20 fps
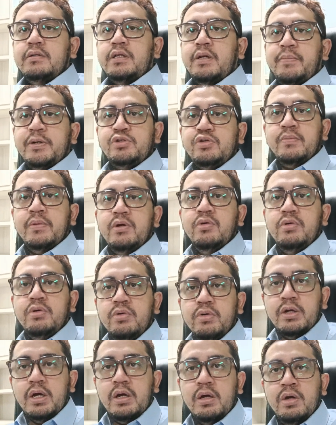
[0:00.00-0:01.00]
termasuk
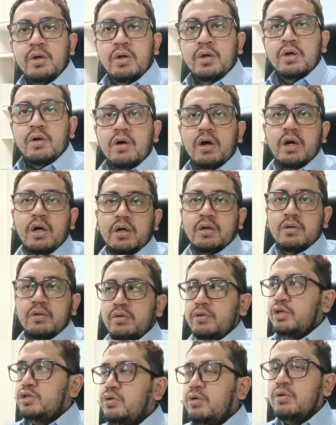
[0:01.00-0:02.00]
menuduh ya. Wah,
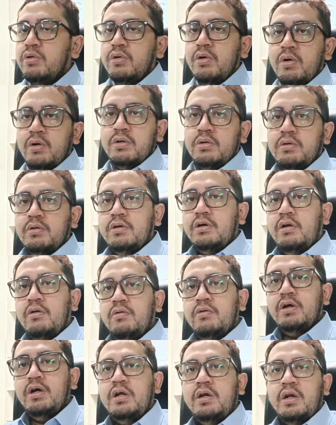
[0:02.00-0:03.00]
disogok
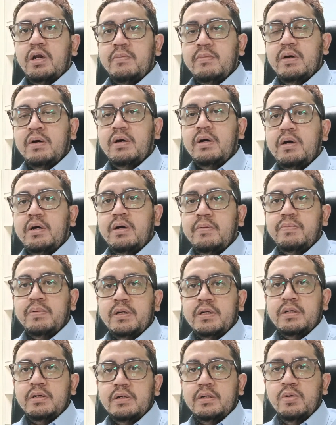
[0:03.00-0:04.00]
kalau enggak nerima
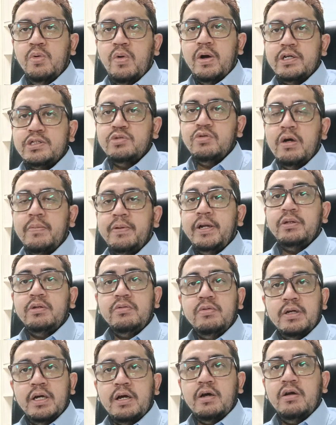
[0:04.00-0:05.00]
apa e, uang suap. Nah, itu
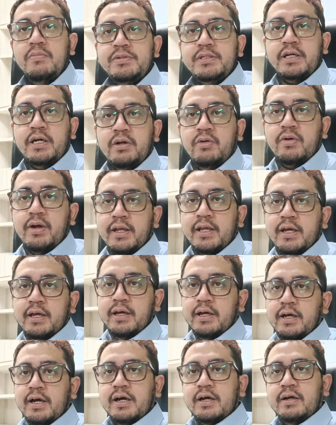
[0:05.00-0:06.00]
juga kalau misalkan
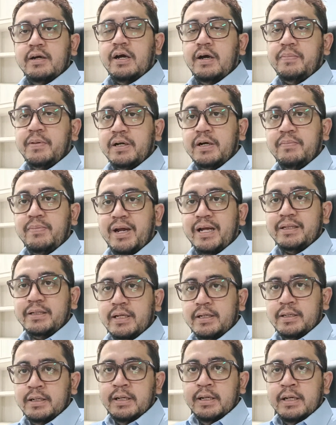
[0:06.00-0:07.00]
orangnya enggak apa
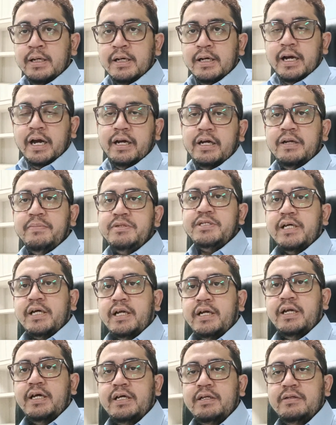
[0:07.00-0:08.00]
keberatan, Anda bisa
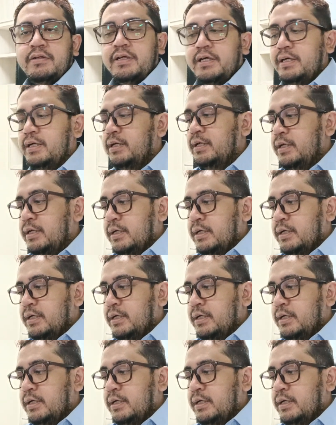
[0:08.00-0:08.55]
kena itu ya.